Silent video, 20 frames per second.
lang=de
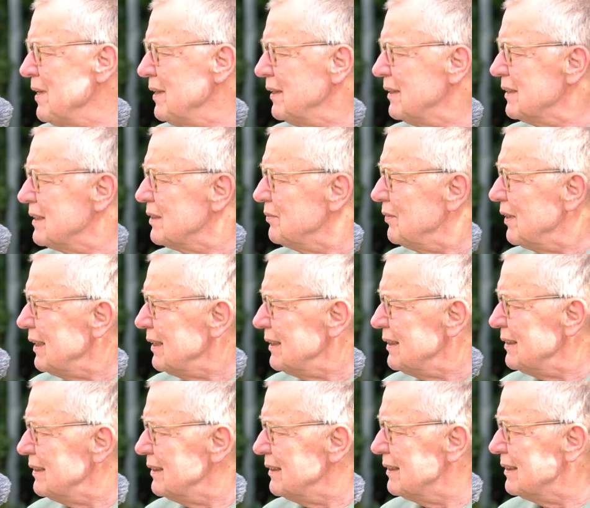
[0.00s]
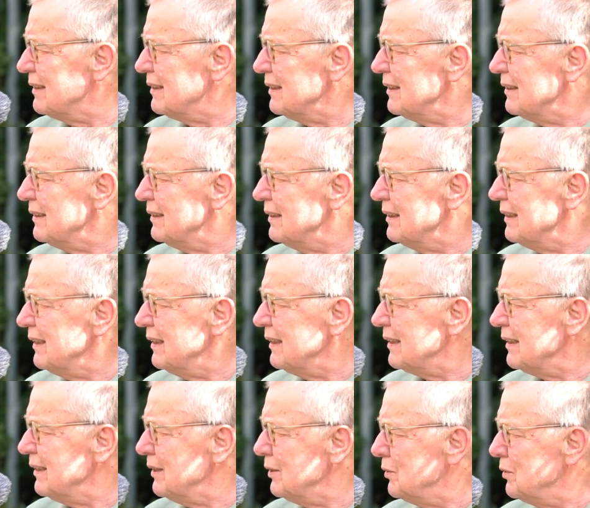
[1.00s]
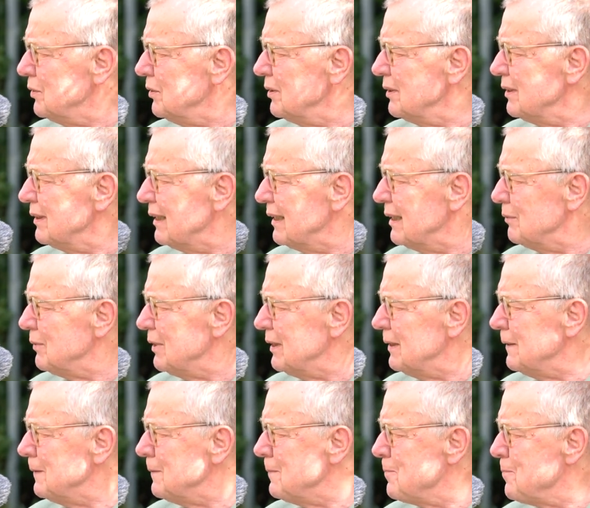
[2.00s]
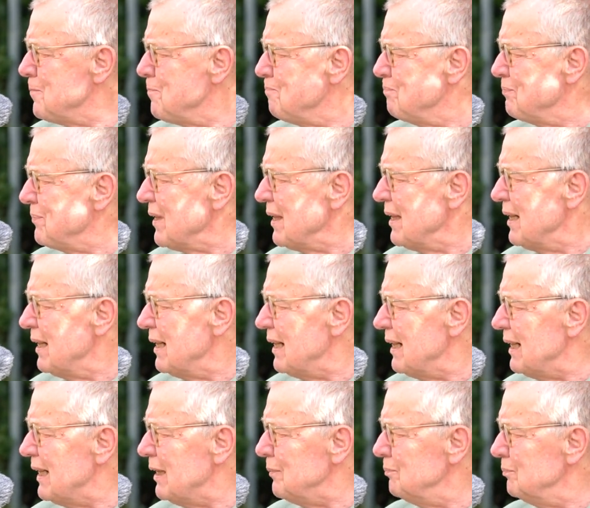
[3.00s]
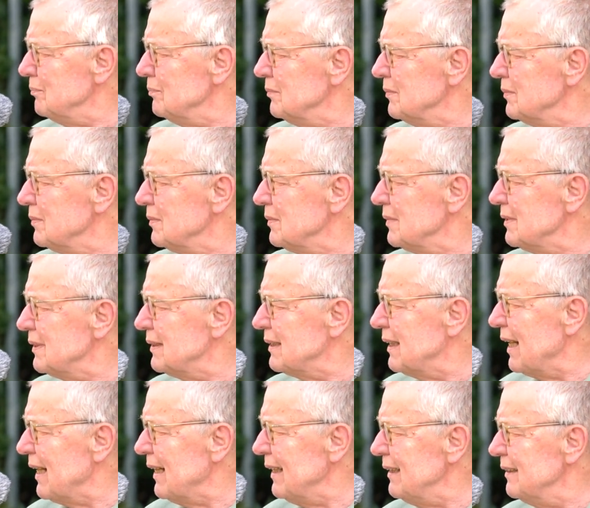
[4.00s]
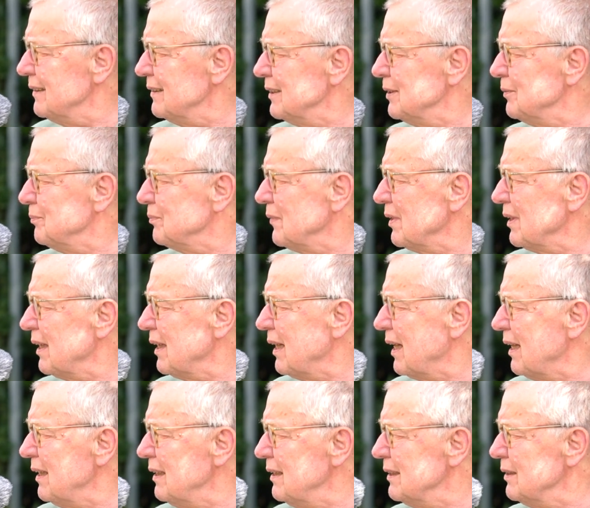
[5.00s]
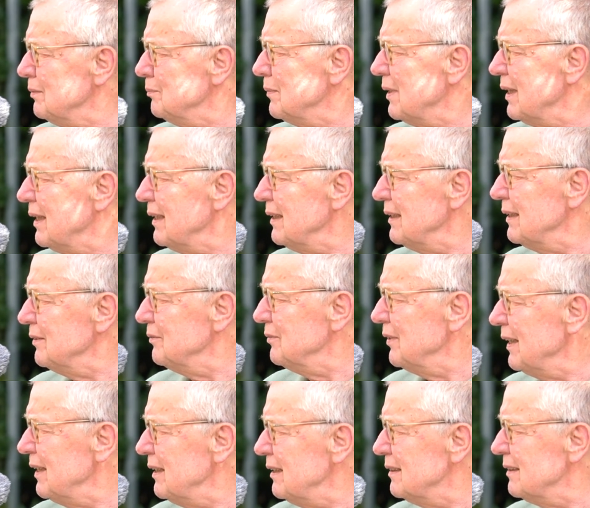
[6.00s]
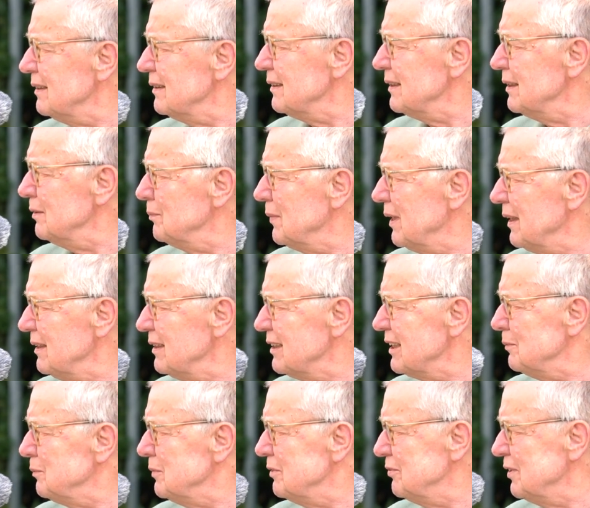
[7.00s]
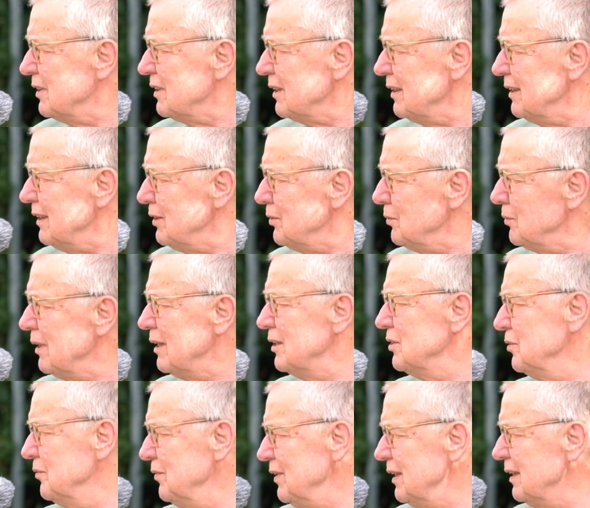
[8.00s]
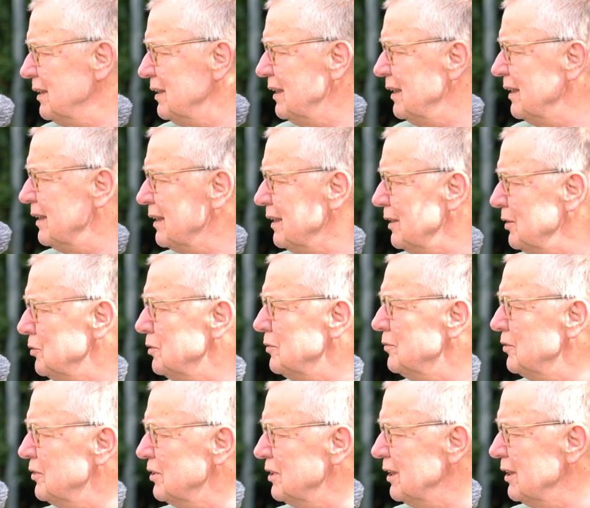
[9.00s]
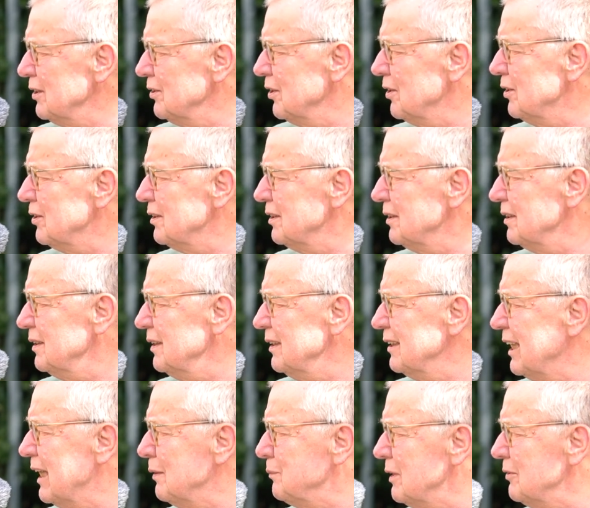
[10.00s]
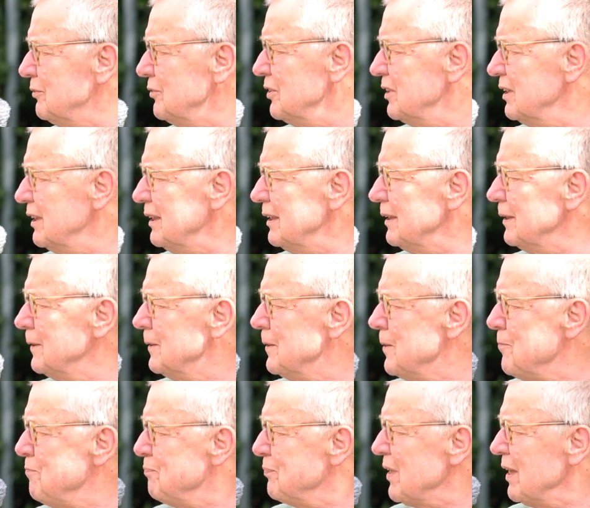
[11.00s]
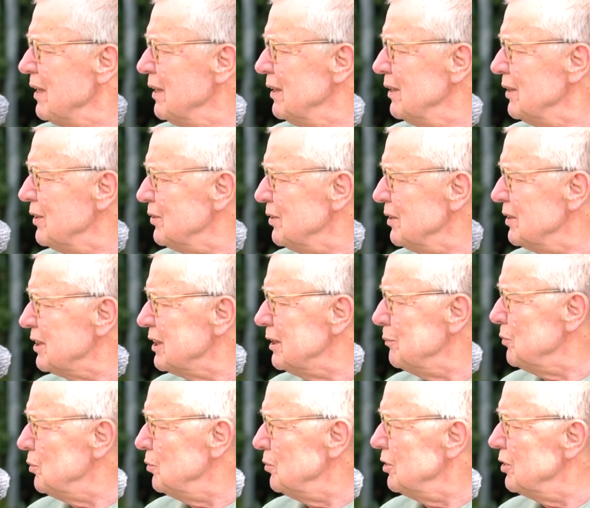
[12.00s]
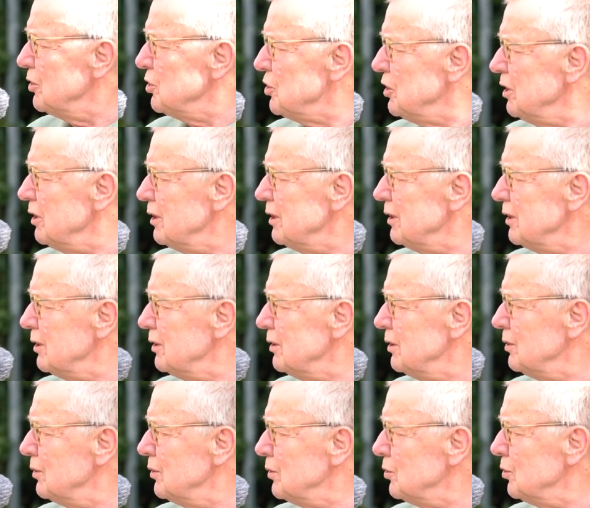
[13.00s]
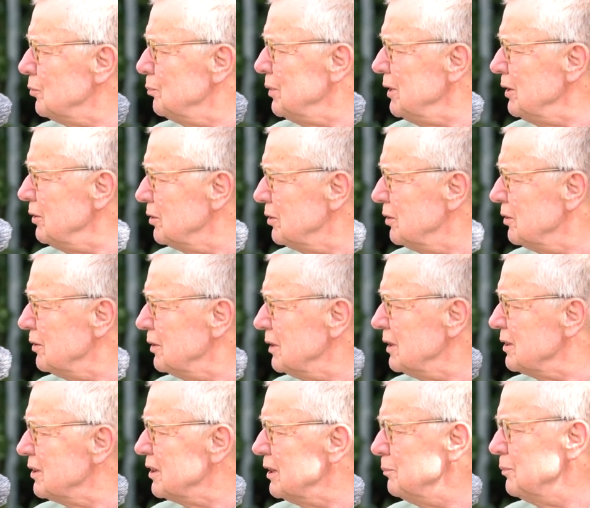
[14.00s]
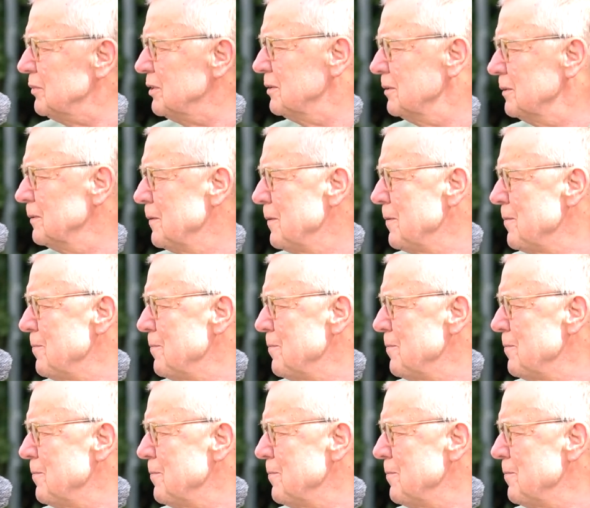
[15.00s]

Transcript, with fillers: Das Zweite ist, äh, Herero und Nama haben keine allgemein gewählte gemeinsame Vertretung, also weder die Herero für sich noch äh, die Nama für sich, sondern es gibt unterschiedliche Gruppierungen. Es gibt